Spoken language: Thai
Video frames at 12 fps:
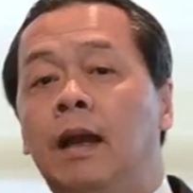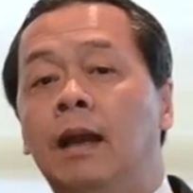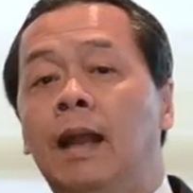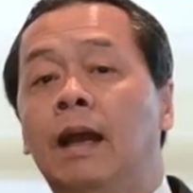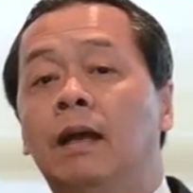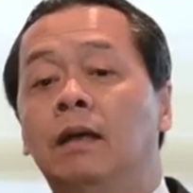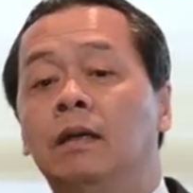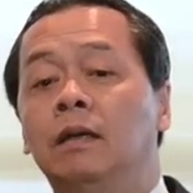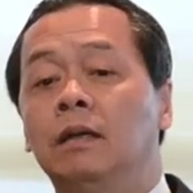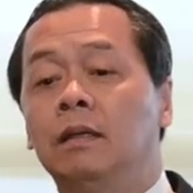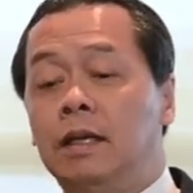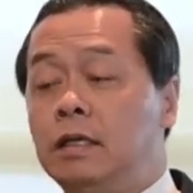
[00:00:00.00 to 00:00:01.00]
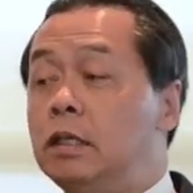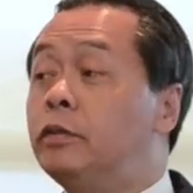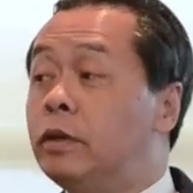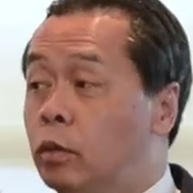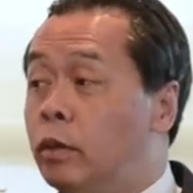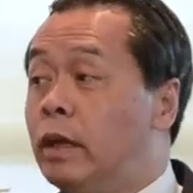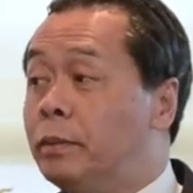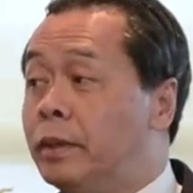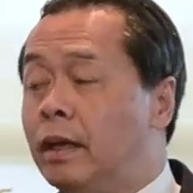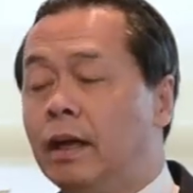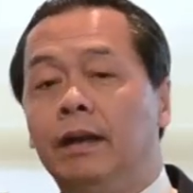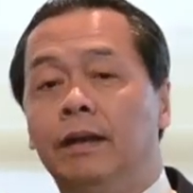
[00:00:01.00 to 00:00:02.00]
ครั้งแรกในชีวิตตัวเองเหมื
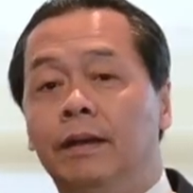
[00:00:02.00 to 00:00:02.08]
อนกัน